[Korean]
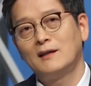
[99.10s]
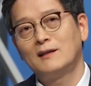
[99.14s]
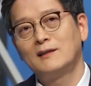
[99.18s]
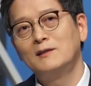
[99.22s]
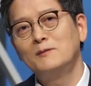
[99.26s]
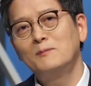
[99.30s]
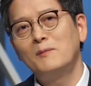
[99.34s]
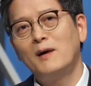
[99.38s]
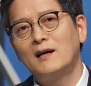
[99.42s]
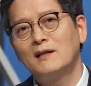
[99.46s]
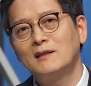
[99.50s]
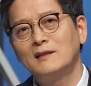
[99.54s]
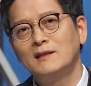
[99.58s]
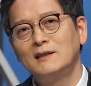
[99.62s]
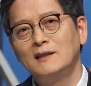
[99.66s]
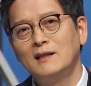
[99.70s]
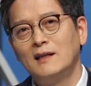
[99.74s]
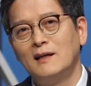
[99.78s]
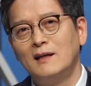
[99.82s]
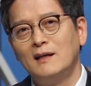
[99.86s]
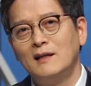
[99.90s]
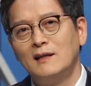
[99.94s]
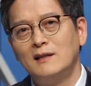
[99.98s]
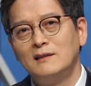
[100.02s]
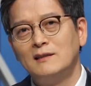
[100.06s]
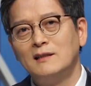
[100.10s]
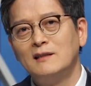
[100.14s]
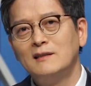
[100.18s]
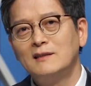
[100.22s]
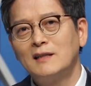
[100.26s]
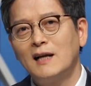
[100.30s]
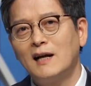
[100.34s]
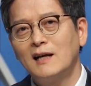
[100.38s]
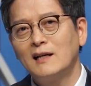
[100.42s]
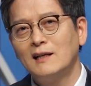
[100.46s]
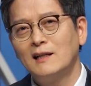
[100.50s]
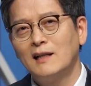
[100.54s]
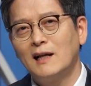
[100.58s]
그 말은
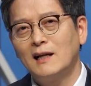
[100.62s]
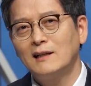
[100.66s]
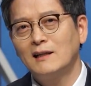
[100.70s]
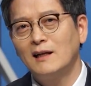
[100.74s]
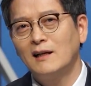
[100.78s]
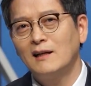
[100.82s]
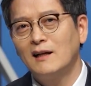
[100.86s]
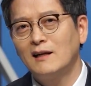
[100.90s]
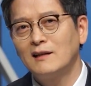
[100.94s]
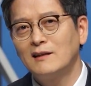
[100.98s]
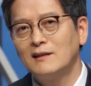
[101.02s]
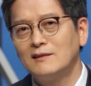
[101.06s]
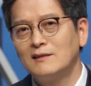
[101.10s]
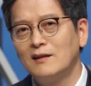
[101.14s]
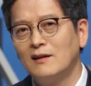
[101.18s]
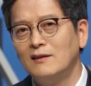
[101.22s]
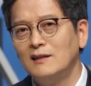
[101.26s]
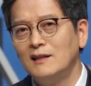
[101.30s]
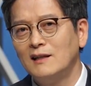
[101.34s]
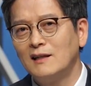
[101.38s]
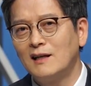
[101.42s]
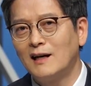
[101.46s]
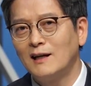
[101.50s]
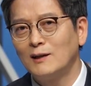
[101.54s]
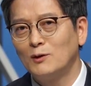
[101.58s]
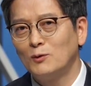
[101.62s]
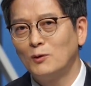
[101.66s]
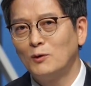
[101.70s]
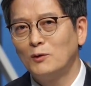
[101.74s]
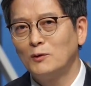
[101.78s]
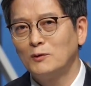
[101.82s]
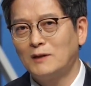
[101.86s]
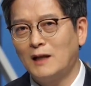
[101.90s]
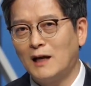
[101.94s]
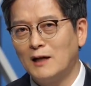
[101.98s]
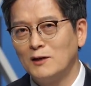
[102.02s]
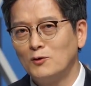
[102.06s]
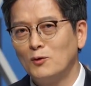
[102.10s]
증상이 나타나기
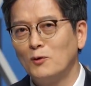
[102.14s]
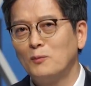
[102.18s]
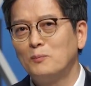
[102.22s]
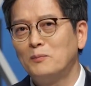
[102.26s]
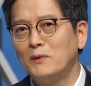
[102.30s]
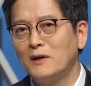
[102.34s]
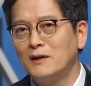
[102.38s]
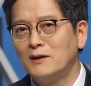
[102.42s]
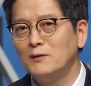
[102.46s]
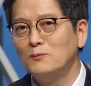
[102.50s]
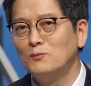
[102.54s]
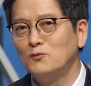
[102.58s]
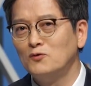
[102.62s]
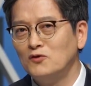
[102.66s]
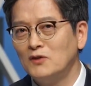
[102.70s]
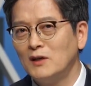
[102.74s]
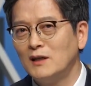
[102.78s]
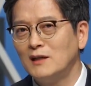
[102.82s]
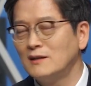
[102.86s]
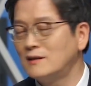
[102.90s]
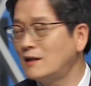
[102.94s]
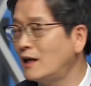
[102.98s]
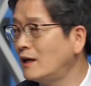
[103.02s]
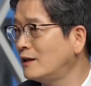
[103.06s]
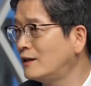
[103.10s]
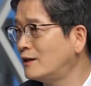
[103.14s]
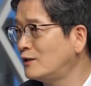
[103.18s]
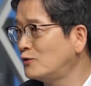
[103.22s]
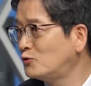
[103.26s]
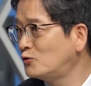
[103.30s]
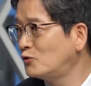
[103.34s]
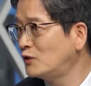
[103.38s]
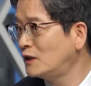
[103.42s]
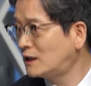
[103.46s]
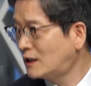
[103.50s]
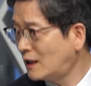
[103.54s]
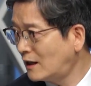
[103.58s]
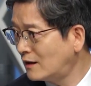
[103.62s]
전이라도 당뇨병의 문제는 생길
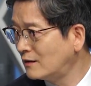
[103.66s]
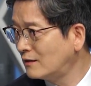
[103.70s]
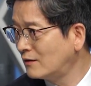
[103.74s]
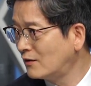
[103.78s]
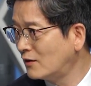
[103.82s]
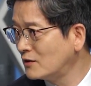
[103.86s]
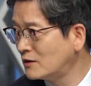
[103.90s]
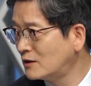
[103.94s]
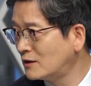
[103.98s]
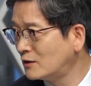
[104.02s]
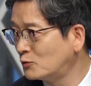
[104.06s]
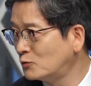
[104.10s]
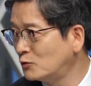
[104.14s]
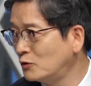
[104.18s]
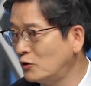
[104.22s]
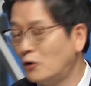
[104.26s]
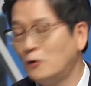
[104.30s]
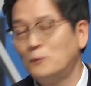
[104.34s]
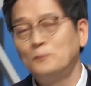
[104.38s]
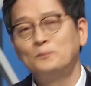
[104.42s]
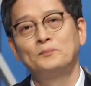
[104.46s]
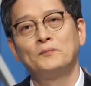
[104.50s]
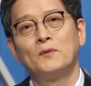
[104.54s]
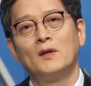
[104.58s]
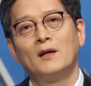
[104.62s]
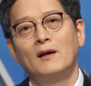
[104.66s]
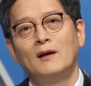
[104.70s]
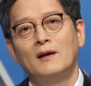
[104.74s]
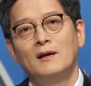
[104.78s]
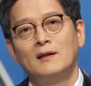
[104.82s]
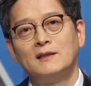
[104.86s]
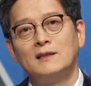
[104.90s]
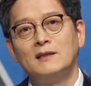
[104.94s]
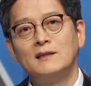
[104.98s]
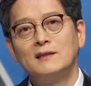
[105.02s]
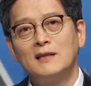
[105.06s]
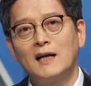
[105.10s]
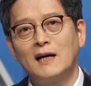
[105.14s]
수 있다는 것이고요. 아하.
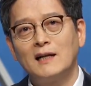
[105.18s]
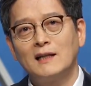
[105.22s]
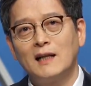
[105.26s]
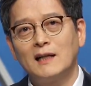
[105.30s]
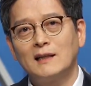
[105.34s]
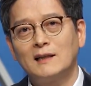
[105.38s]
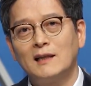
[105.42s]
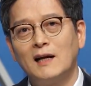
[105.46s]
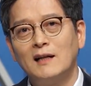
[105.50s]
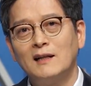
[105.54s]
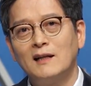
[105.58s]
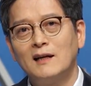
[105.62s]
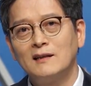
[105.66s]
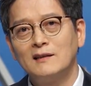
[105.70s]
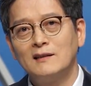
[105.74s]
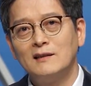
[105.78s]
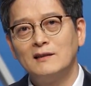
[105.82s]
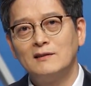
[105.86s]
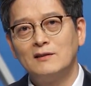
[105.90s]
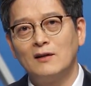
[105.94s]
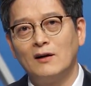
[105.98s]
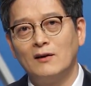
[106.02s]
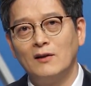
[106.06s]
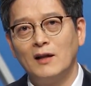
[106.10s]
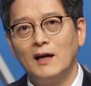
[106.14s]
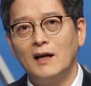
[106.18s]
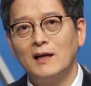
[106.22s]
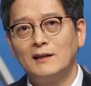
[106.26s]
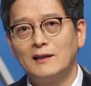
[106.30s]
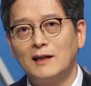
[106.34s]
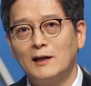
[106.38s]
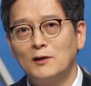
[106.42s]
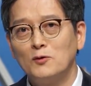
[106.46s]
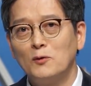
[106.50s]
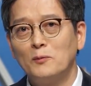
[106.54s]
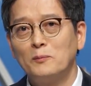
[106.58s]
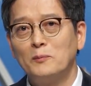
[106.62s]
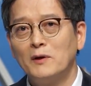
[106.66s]
증상 나타나기 전에
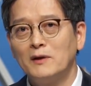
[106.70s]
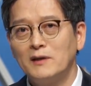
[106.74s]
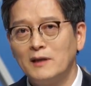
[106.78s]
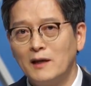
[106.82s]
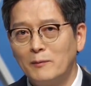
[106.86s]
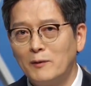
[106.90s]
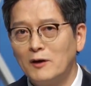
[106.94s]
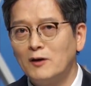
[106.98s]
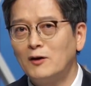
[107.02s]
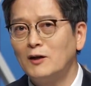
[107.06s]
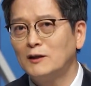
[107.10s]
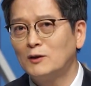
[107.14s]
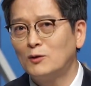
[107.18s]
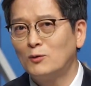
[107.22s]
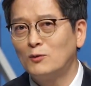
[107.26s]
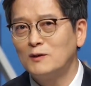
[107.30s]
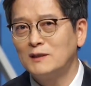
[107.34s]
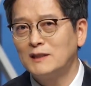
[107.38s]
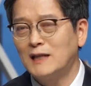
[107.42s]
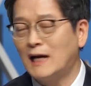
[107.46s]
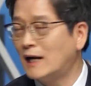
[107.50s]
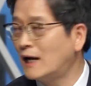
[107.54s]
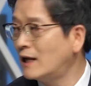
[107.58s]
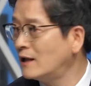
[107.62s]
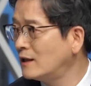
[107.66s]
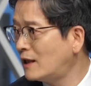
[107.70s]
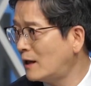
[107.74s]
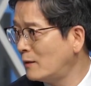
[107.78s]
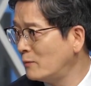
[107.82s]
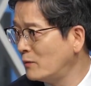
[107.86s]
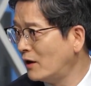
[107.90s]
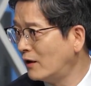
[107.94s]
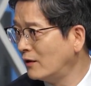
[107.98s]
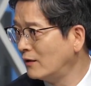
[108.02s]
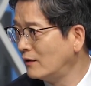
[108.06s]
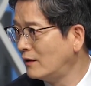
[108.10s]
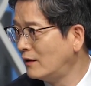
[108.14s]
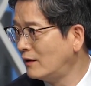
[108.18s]
당뇨병 예방 활동을
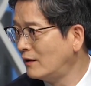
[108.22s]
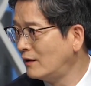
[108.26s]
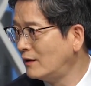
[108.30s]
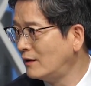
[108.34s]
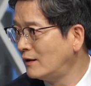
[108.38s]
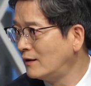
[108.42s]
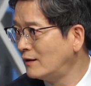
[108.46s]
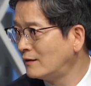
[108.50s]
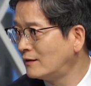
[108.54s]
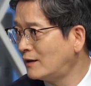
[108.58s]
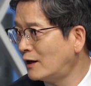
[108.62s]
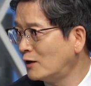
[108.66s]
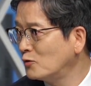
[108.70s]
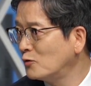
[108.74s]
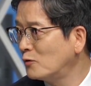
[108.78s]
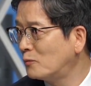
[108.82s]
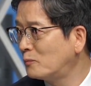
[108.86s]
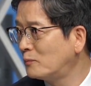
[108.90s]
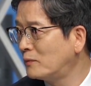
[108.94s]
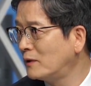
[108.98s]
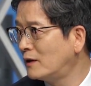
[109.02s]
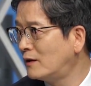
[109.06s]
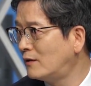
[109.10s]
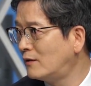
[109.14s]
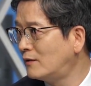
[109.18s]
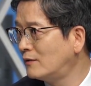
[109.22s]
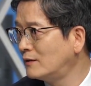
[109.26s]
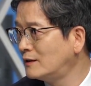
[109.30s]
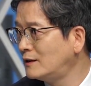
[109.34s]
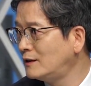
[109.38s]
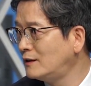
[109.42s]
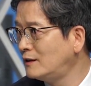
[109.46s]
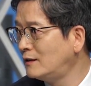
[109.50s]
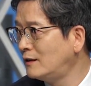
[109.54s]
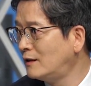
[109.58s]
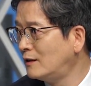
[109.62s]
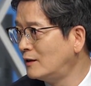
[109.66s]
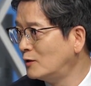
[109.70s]
잘한다면 음.
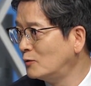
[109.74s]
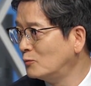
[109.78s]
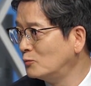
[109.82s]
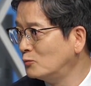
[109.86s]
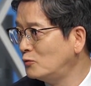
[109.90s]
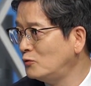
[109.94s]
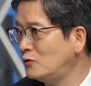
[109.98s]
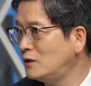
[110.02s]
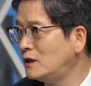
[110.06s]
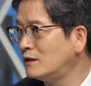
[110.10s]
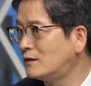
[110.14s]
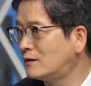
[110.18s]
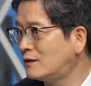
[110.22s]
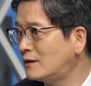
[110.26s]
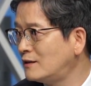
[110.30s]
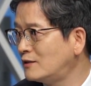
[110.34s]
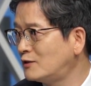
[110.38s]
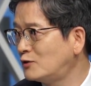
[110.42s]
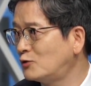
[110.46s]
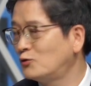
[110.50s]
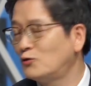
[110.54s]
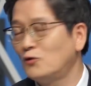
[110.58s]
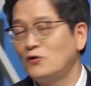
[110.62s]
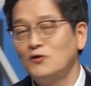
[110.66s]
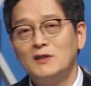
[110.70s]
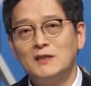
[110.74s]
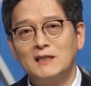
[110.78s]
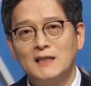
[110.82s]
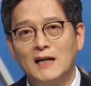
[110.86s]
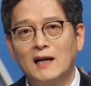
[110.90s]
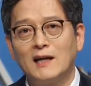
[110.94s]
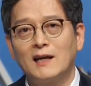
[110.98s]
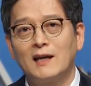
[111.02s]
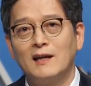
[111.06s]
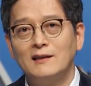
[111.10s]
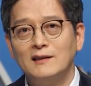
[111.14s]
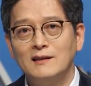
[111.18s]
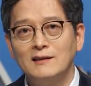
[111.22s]
당뇨병을 물리칠 수도 있지
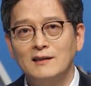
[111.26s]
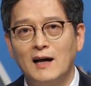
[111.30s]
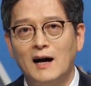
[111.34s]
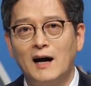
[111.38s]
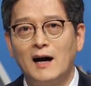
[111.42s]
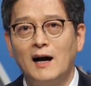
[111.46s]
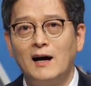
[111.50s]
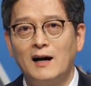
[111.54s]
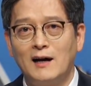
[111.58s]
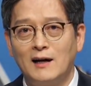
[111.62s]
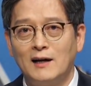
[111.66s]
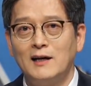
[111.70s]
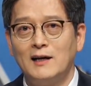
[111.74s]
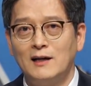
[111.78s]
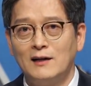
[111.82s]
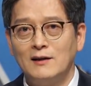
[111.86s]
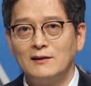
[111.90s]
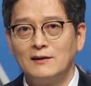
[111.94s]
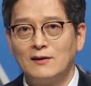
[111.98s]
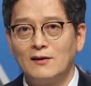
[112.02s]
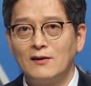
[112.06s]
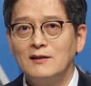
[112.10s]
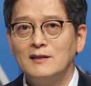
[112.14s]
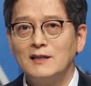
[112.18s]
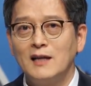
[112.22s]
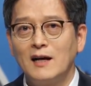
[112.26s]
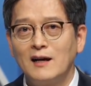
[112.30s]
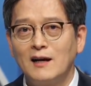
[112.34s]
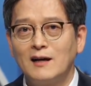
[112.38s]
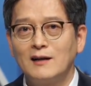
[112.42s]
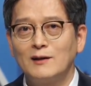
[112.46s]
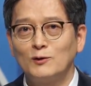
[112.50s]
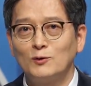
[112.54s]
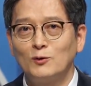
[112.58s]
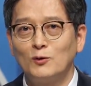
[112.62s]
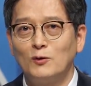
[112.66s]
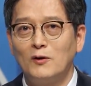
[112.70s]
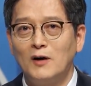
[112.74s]
않겠느냐 음, 음. 그런
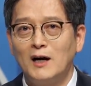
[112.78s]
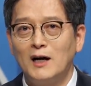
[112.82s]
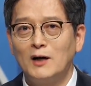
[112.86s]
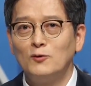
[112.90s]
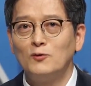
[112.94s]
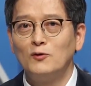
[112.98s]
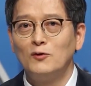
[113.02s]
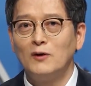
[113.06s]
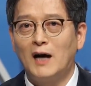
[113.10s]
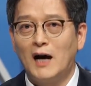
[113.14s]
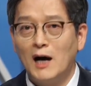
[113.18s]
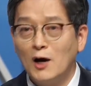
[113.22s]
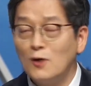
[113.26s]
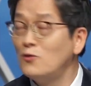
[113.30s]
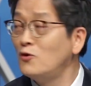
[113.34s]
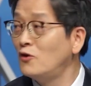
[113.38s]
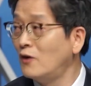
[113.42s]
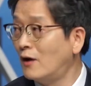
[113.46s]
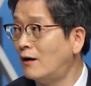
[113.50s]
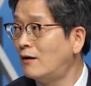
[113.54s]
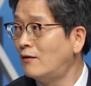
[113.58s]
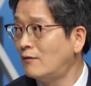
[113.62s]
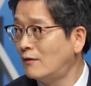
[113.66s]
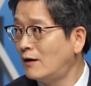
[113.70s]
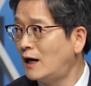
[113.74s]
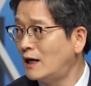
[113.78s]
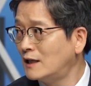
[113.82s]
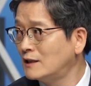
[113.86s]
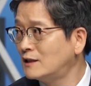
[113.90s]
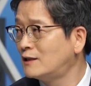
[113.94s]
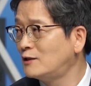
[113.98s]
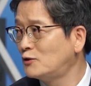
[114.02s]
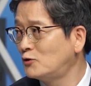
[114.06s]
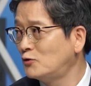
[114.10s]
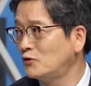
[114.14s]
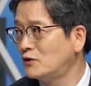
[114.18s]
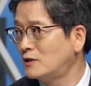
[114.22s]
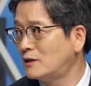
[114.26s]
생각을 또 아울러 예.
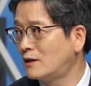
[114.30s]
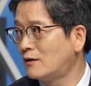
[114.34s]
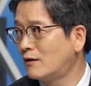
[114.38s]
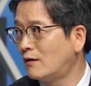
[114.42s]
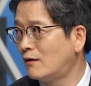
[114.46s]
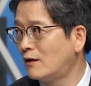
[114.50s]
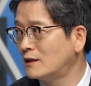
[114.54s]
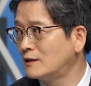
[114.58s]
하실 수 있을 것